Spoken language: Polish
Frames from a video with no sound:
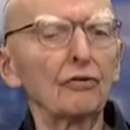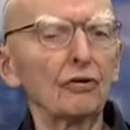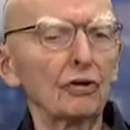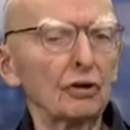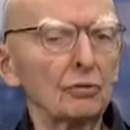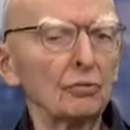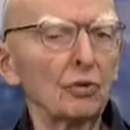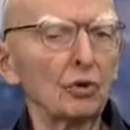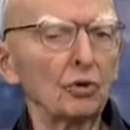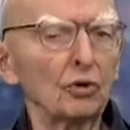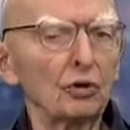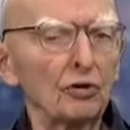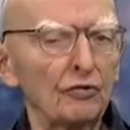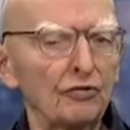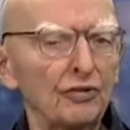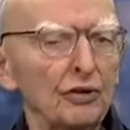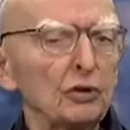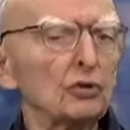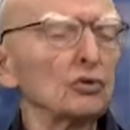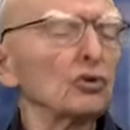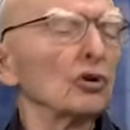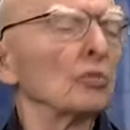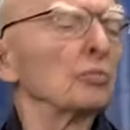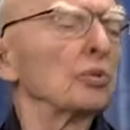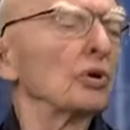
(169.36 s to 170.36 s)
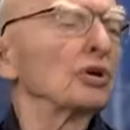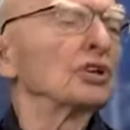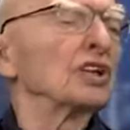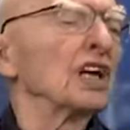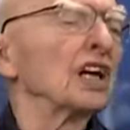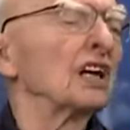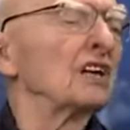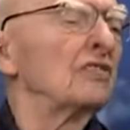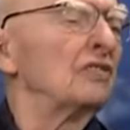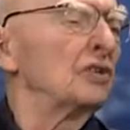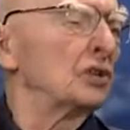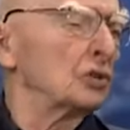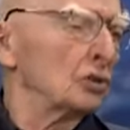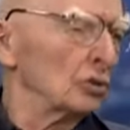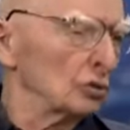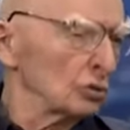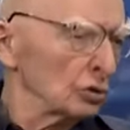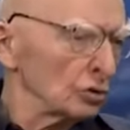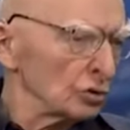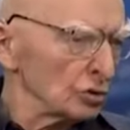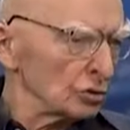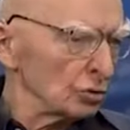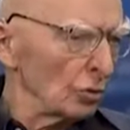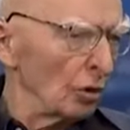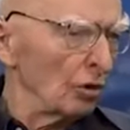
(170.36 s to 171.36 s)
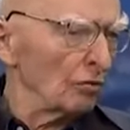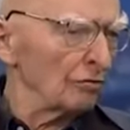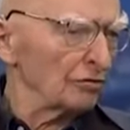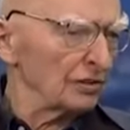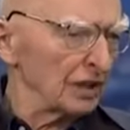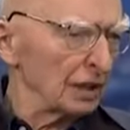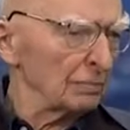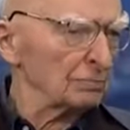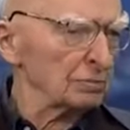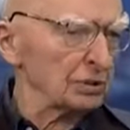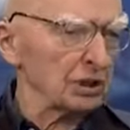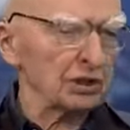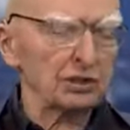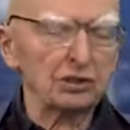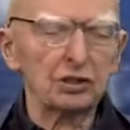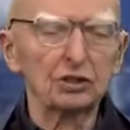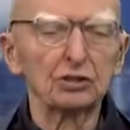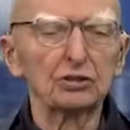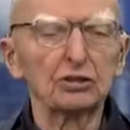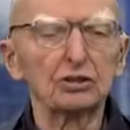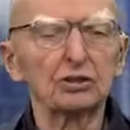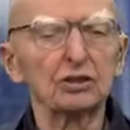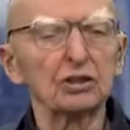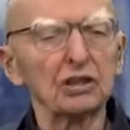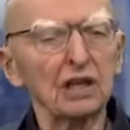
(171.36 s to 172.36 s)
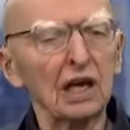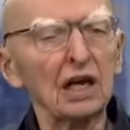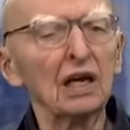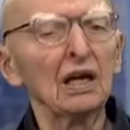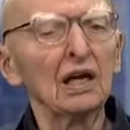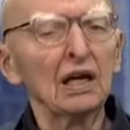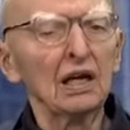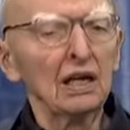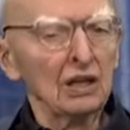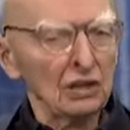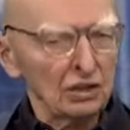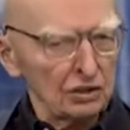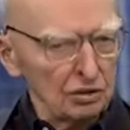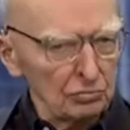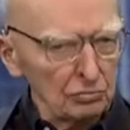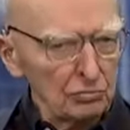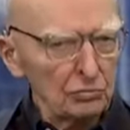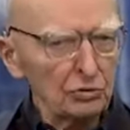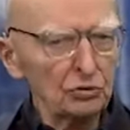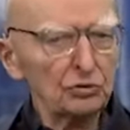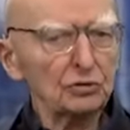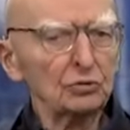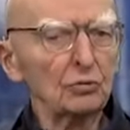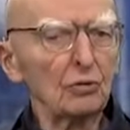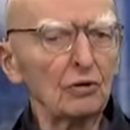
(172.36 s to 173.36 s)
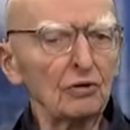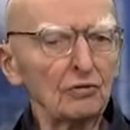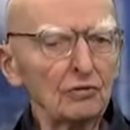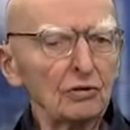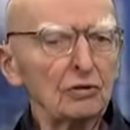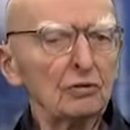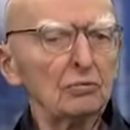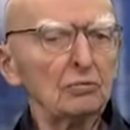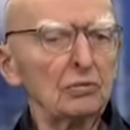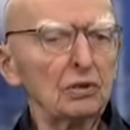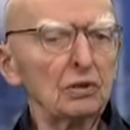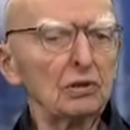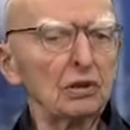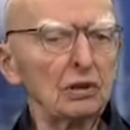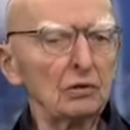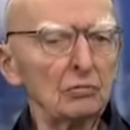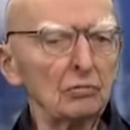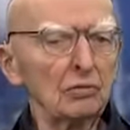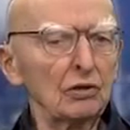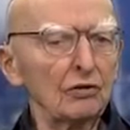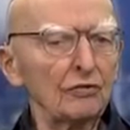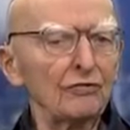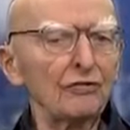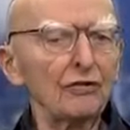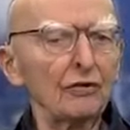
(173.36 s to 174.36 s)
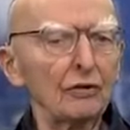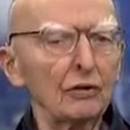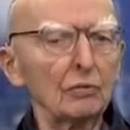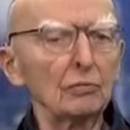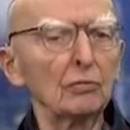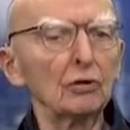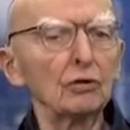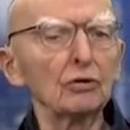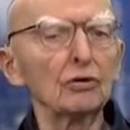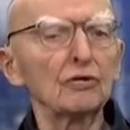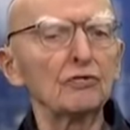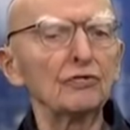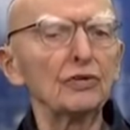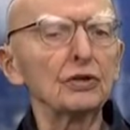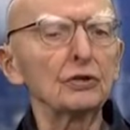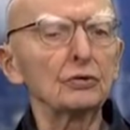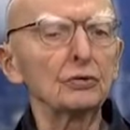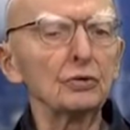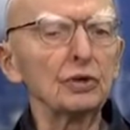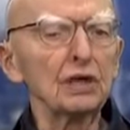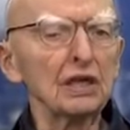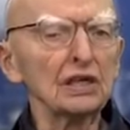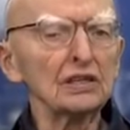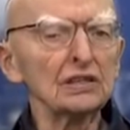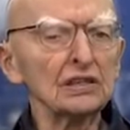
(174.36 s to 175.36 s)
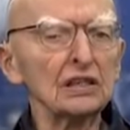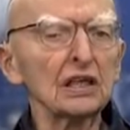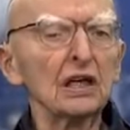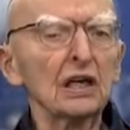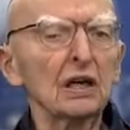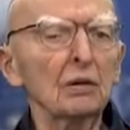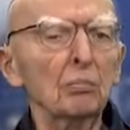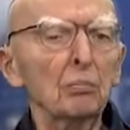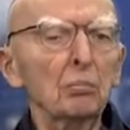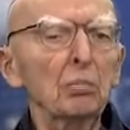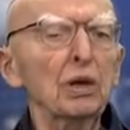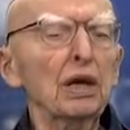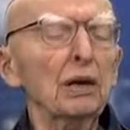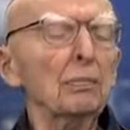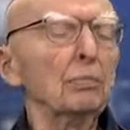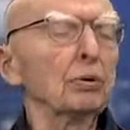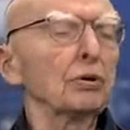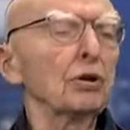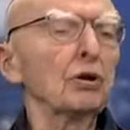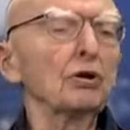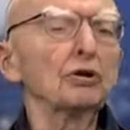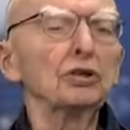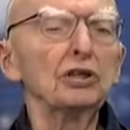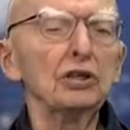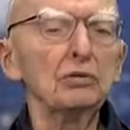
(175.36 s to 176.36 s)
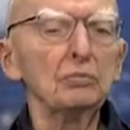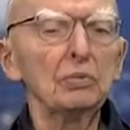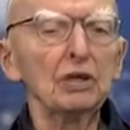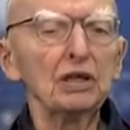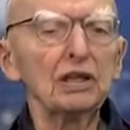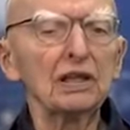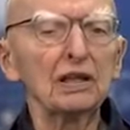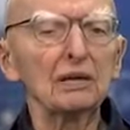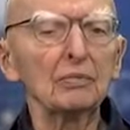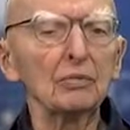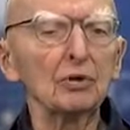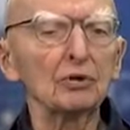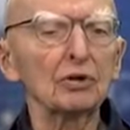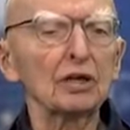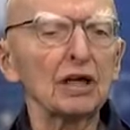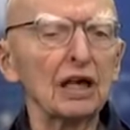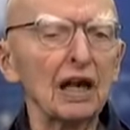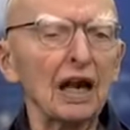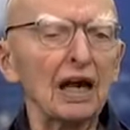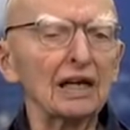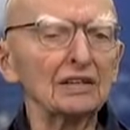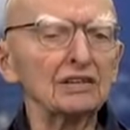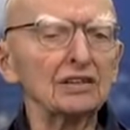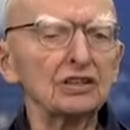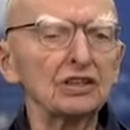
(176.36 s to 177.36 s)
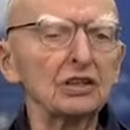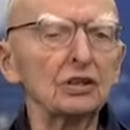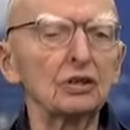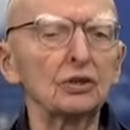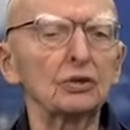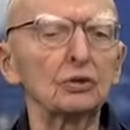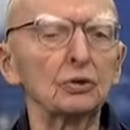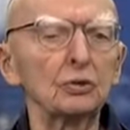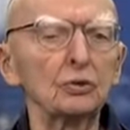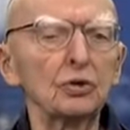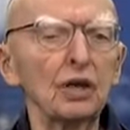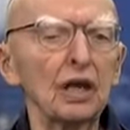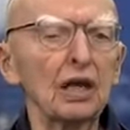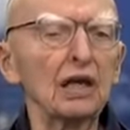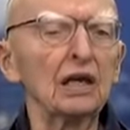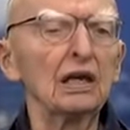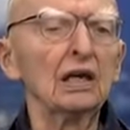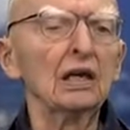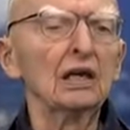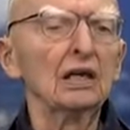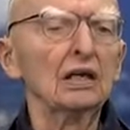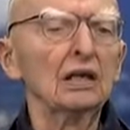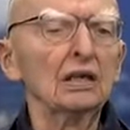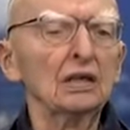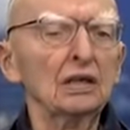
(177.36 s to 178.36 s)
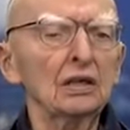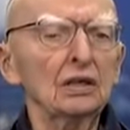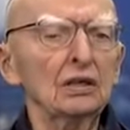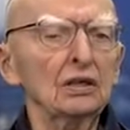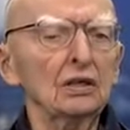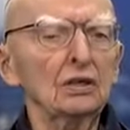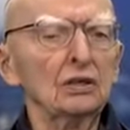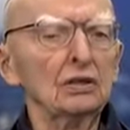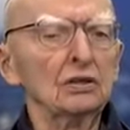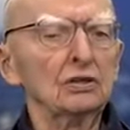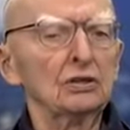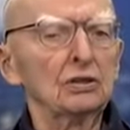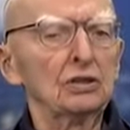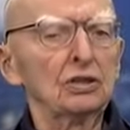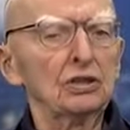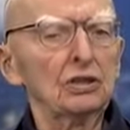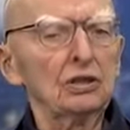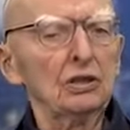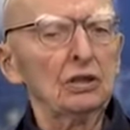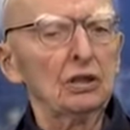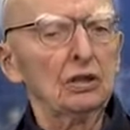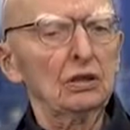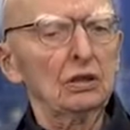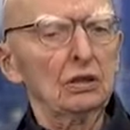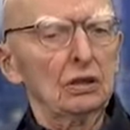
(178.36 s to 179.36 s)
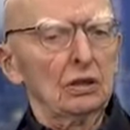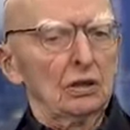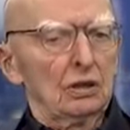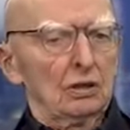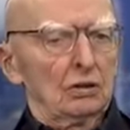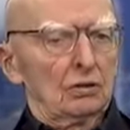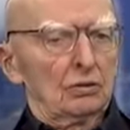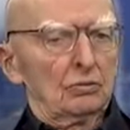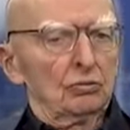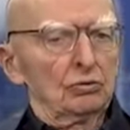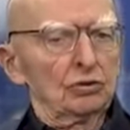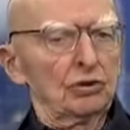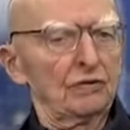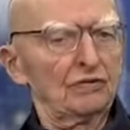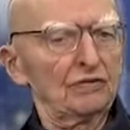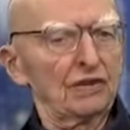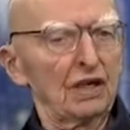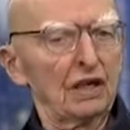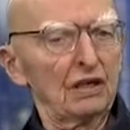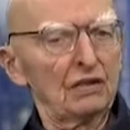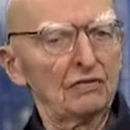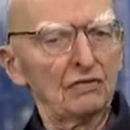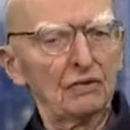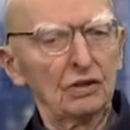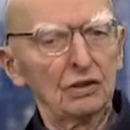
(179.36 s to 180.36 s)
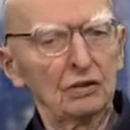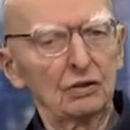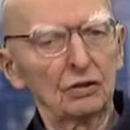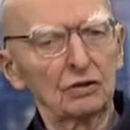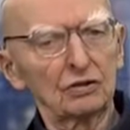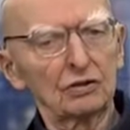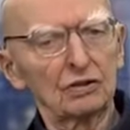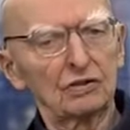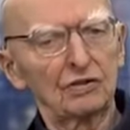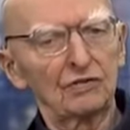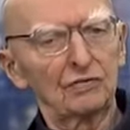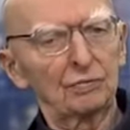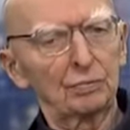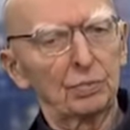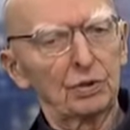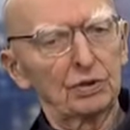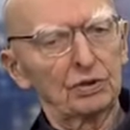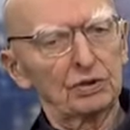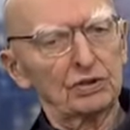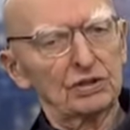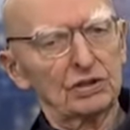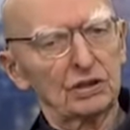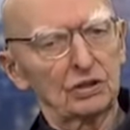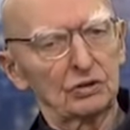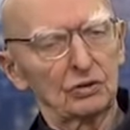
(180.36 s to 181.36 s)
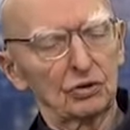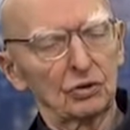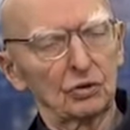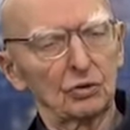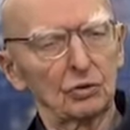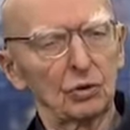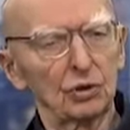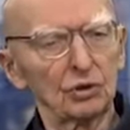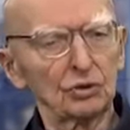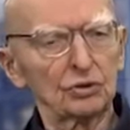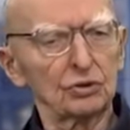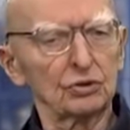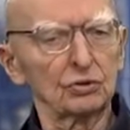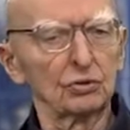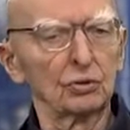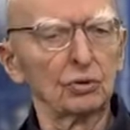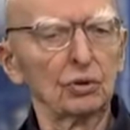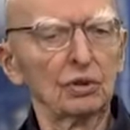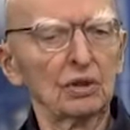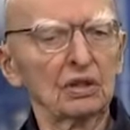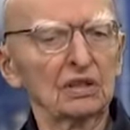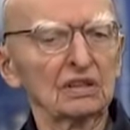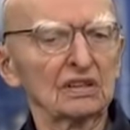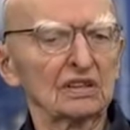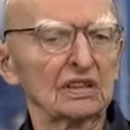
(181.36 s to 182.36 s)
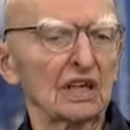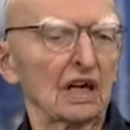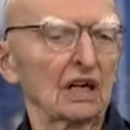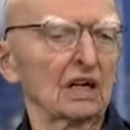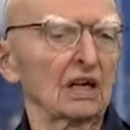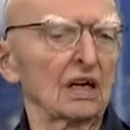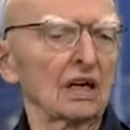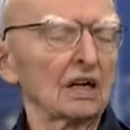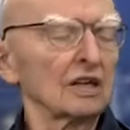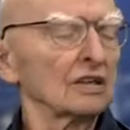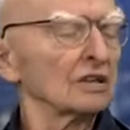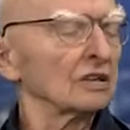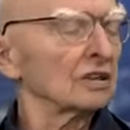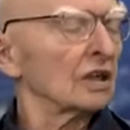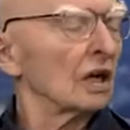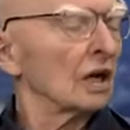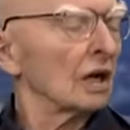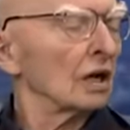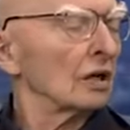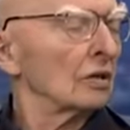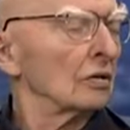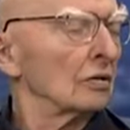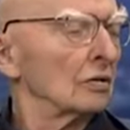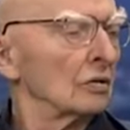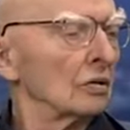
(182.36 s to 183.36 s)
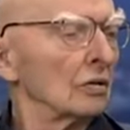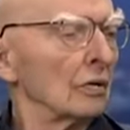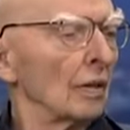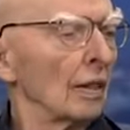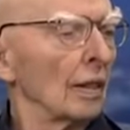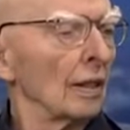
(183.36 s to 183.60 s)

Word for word: formą kwiku, no bo oni kwiczą dosłownie przecież, czy nie? Tym dosłownym, tą formą kwiku jest my bronimy demokracji, której ci, którzy w tej chwili doszli w Polsce do głosu, zagrażają.